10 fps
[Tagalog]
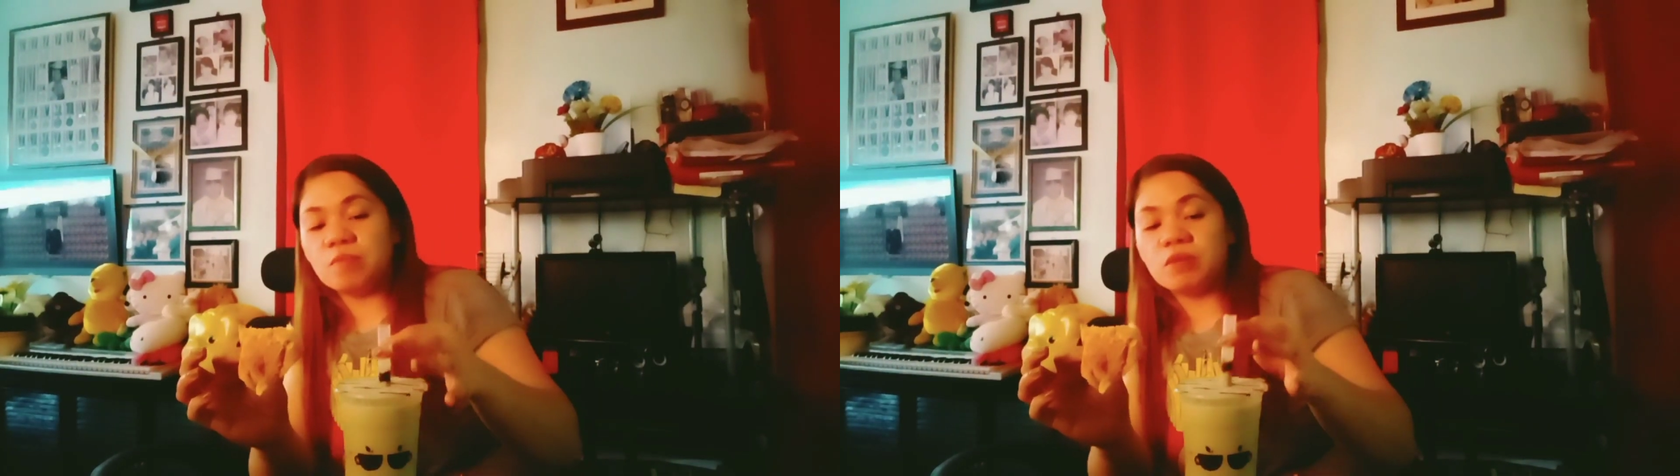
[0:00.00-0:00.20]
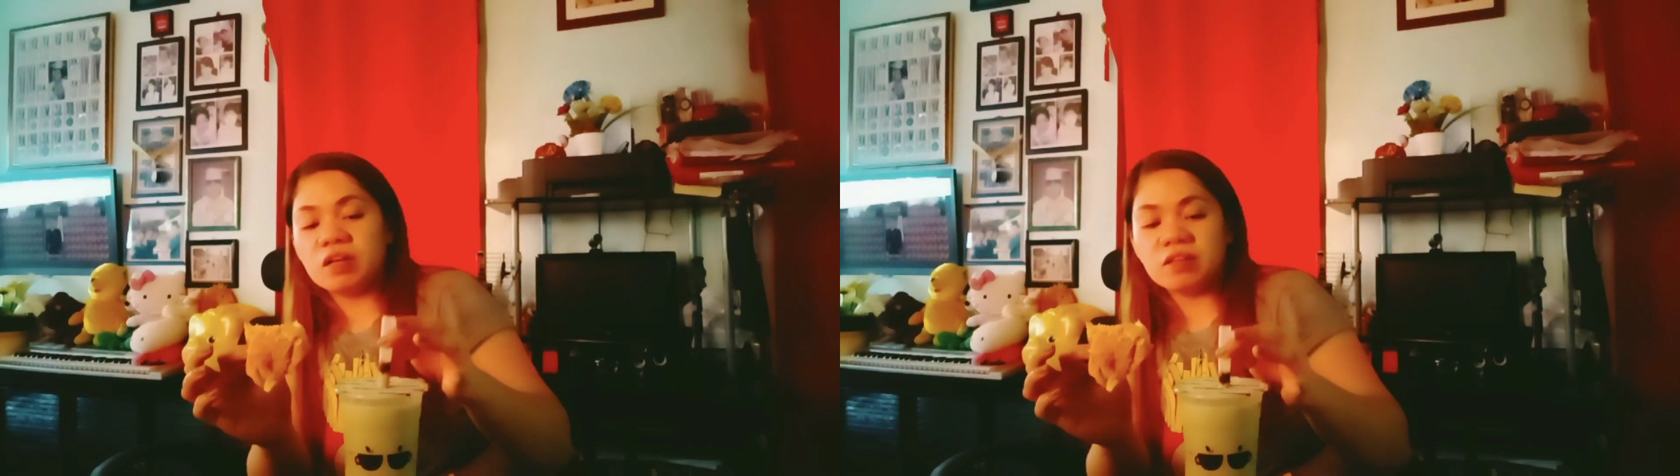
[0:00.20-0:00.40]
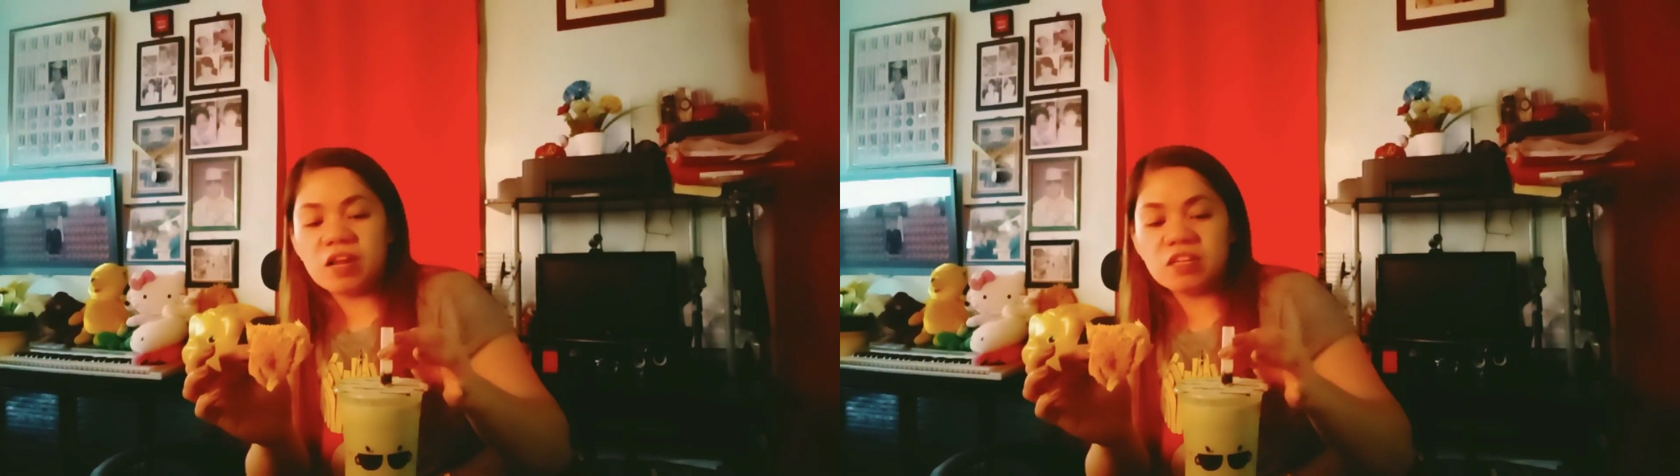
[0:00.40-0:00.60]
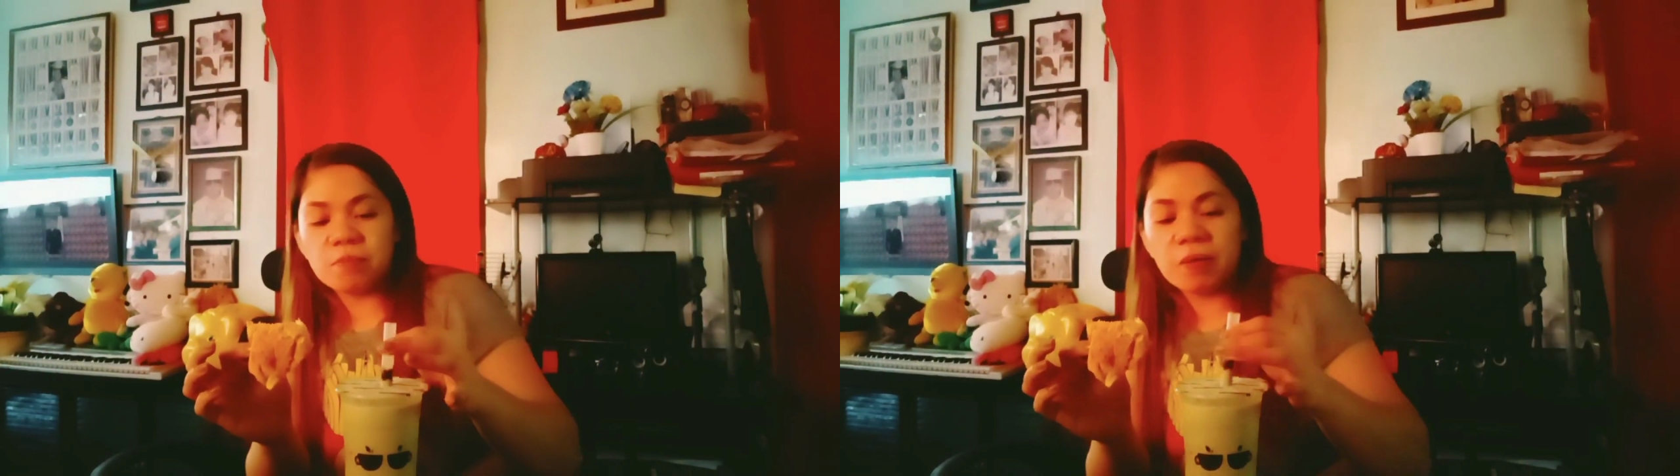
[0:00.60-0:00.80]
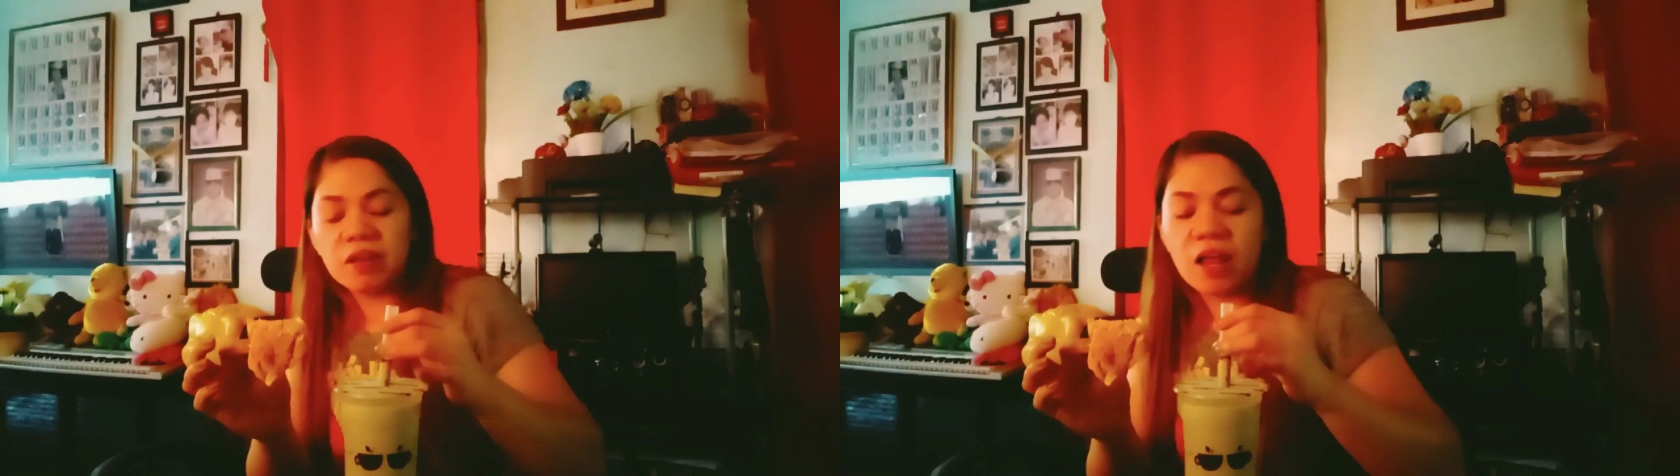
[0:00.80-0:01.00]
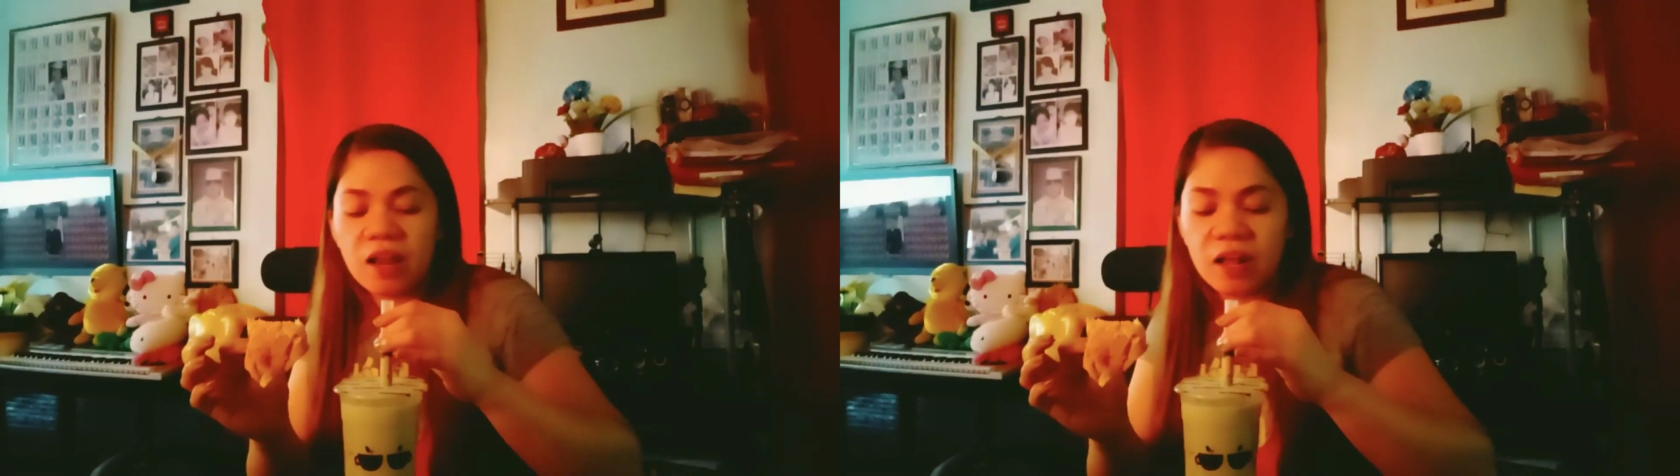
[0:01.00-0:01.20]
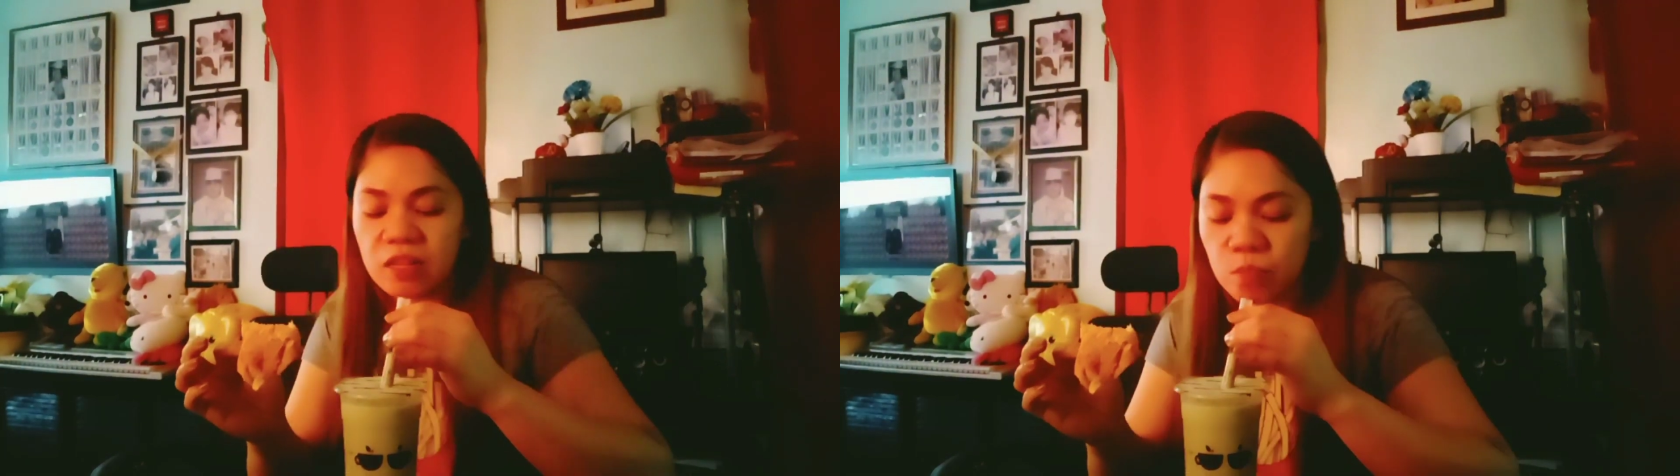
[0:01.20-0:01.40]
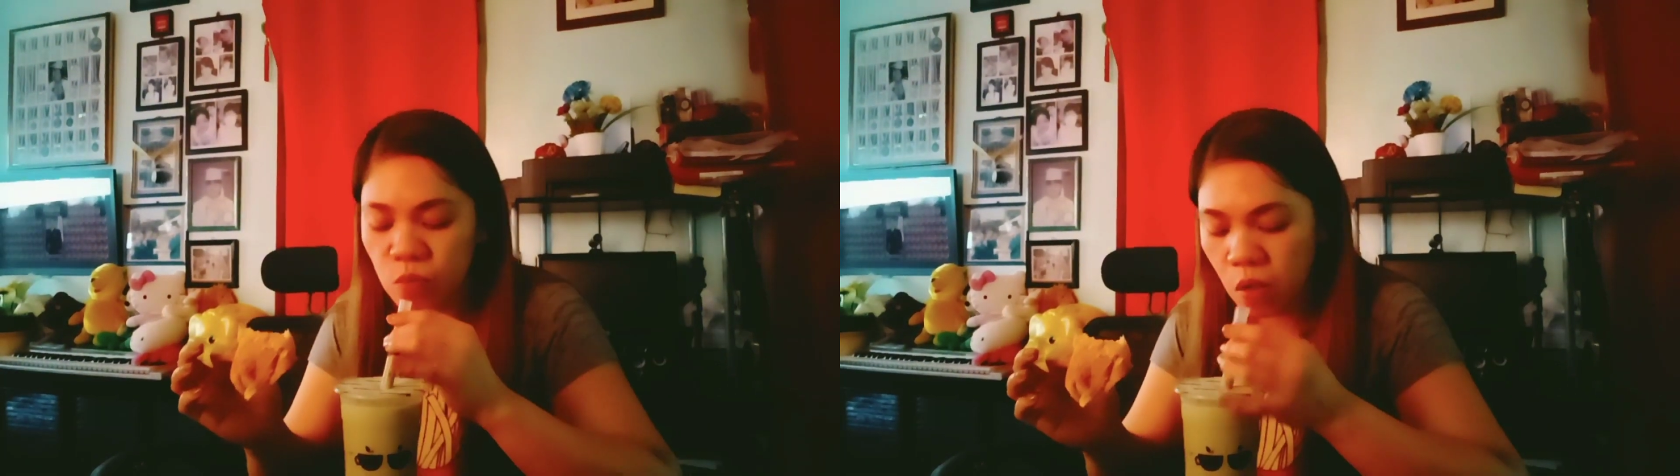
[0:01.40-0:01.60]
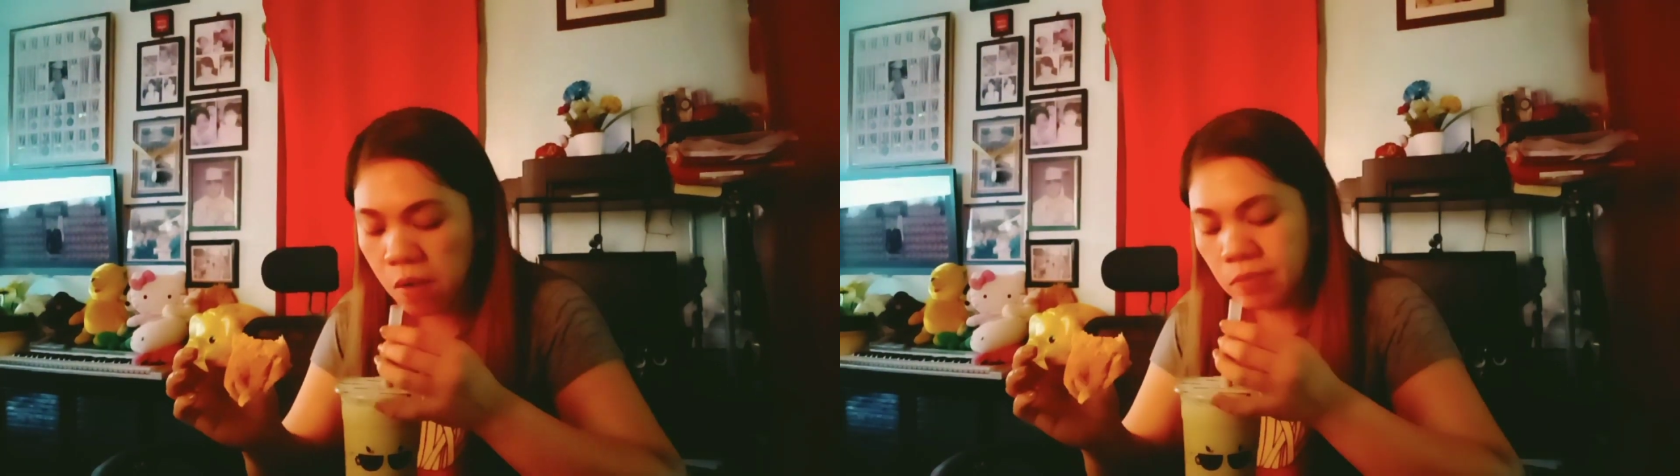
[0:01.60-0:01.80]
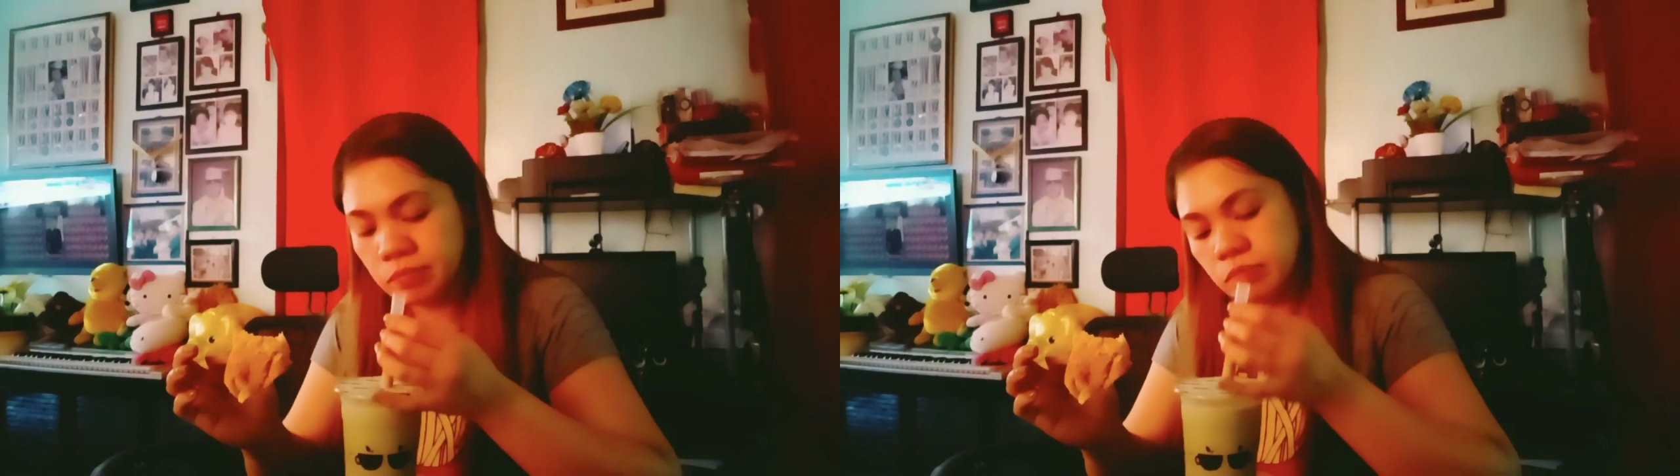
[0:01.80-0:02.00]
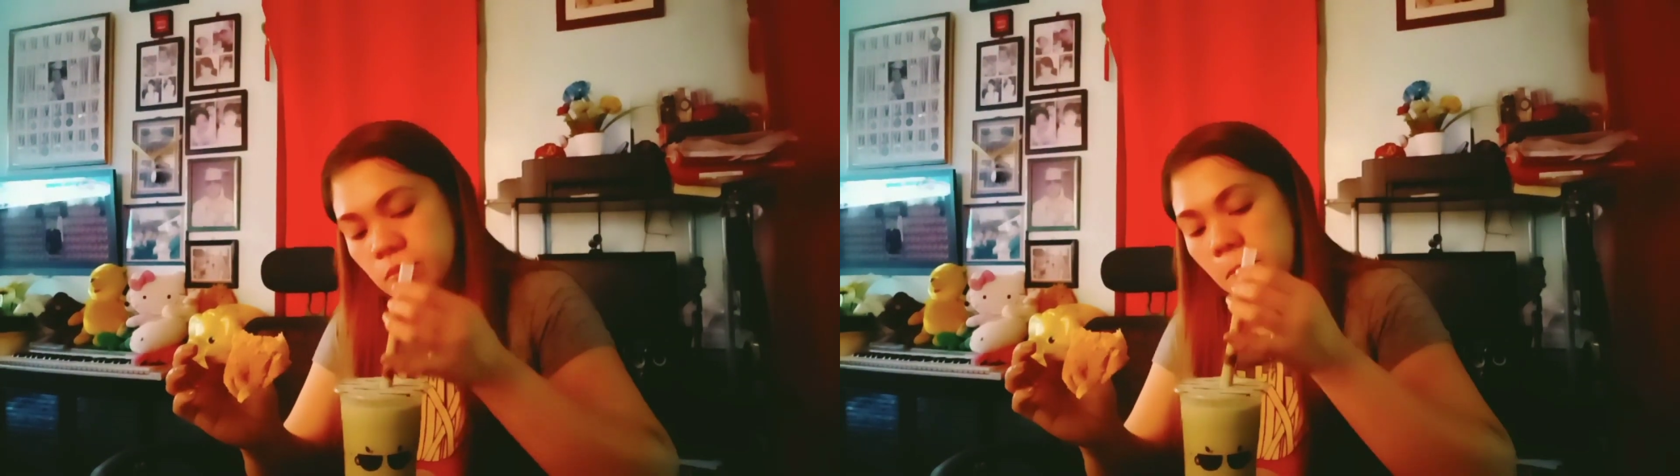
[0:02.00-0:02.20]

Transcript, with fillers: Cause that's what it takes